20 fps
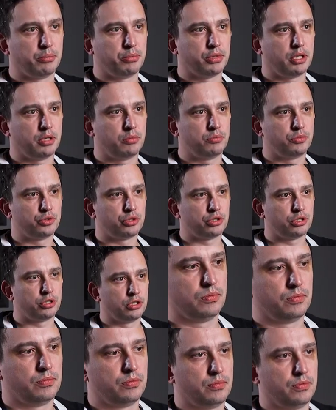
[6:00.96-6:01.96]
потому
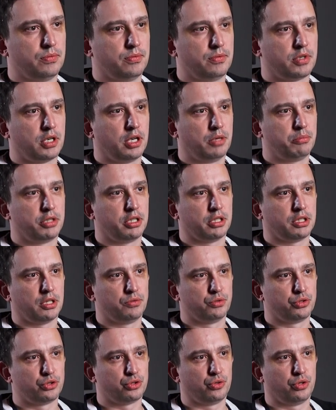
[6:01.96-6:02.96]
что в рамках
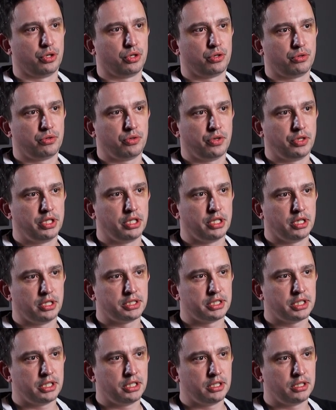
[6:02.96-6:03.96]
того, что я руководитель
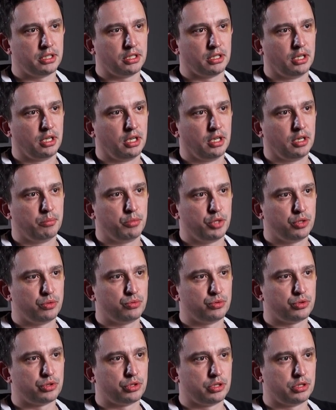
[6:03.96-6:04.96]
цеха, мне
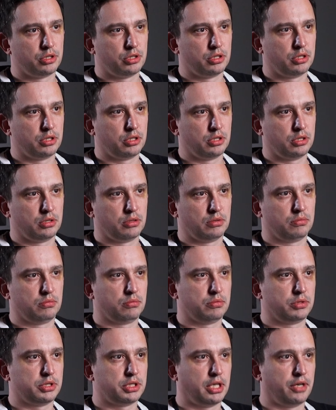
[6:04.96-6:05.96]
нужно
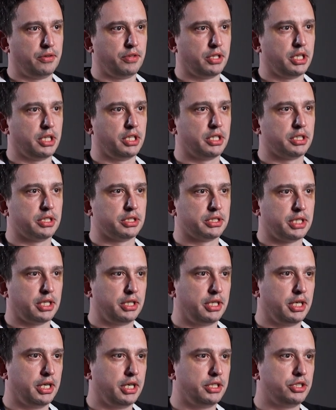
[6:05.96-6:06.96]
ставить какие-то
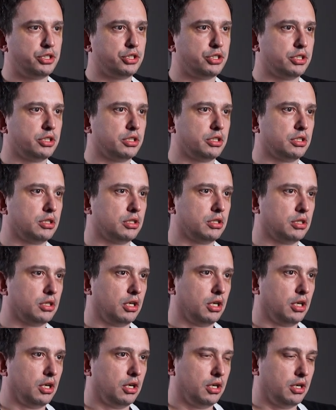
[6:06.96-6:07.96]
задачи,
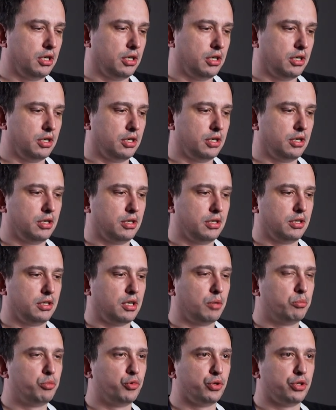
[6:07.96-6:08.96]
а,
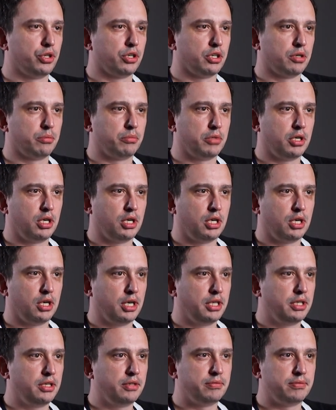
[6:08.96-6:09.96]
работникам, а
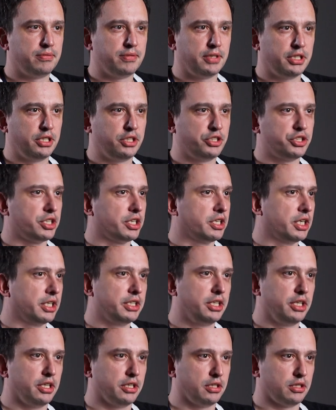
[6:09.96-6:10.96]
они фактически как
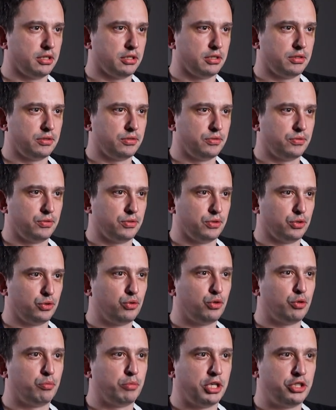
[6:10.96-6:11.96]
дети, вот,
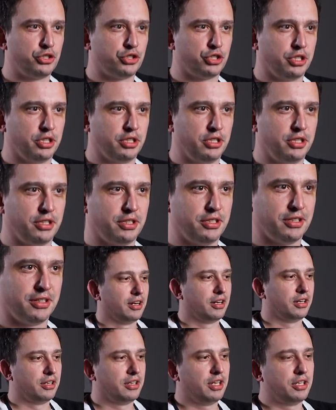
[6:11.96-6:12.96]
только большие дети.
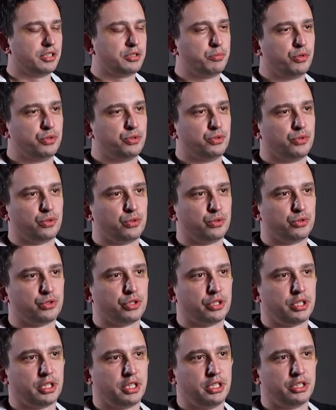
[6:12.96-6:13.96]
Я использую тоже
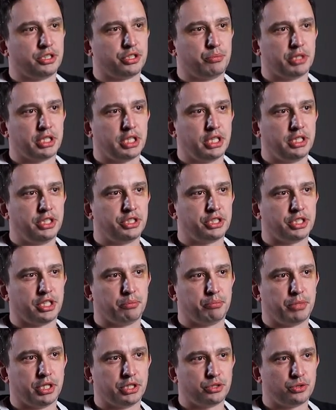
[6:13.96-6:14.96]
такие же методические
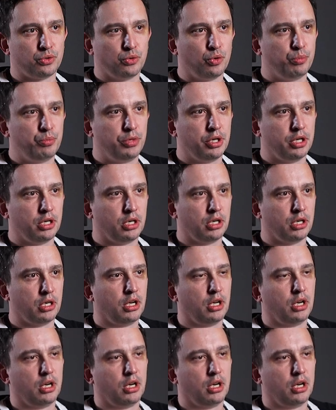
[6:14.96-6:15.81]
пособия,